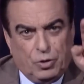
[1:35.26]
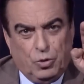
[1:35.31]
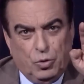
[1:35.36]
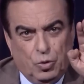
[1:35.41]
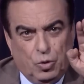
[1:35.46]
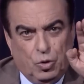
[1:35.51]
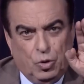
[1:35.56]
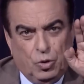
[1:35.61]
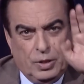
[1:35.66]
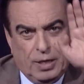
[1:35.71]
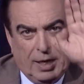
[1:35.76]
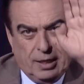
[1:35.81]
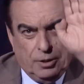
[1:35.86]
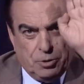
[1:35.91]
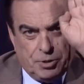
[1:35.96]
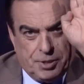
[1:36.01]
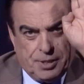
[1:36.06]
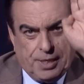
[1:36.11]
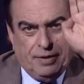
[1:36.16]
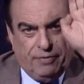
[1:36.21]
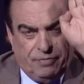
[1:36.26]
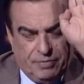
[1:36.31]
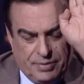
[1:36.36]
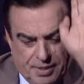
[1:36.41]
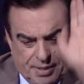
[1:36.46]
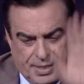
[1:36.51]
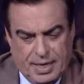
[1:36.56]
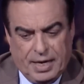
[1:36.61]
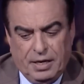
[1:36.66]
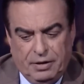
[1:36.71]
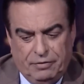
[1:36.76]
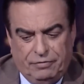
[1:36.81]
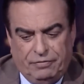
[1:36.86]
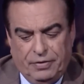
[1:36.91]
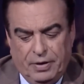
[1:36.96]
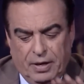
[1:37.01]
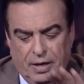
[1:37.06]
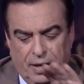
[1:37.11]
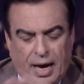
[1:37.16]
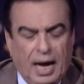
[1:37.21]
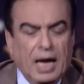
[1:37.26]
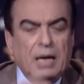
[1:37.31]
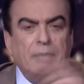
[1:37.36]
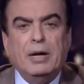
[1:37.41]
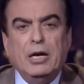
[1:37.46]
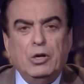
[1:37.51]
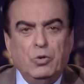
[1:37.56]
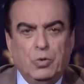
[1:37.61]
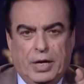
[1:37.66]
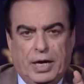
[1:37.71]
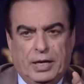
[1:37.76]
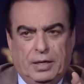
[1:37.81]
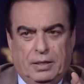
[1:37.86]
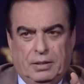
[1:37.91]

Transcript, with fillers: له للاستاذ سيف على المليونين